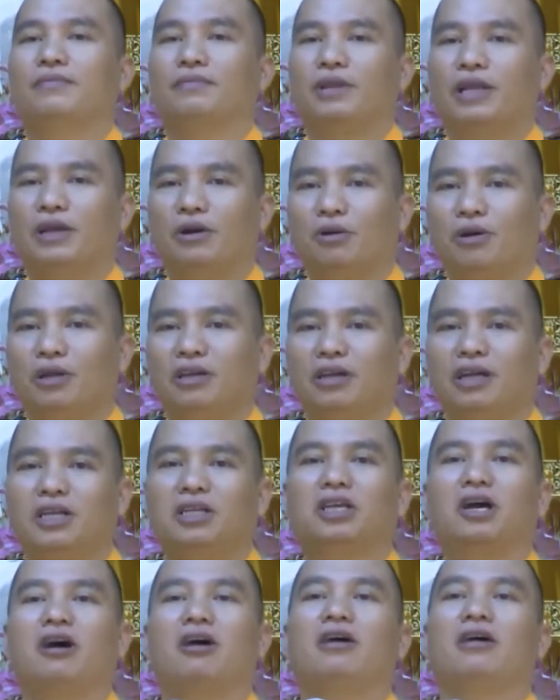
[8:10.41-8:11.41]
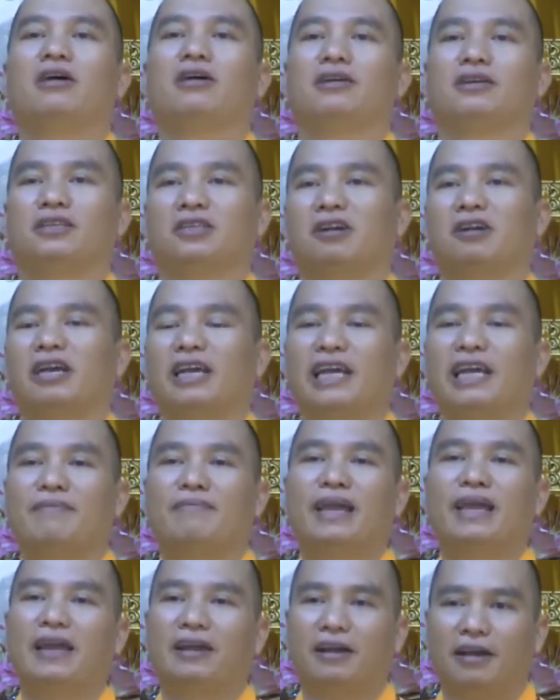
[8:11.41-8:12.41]
để hồi hướng cho cho cái em
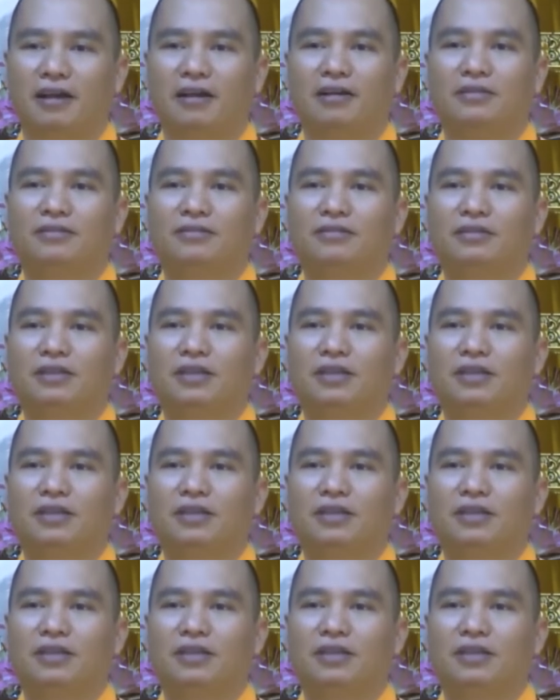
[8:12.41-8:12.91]
bé đó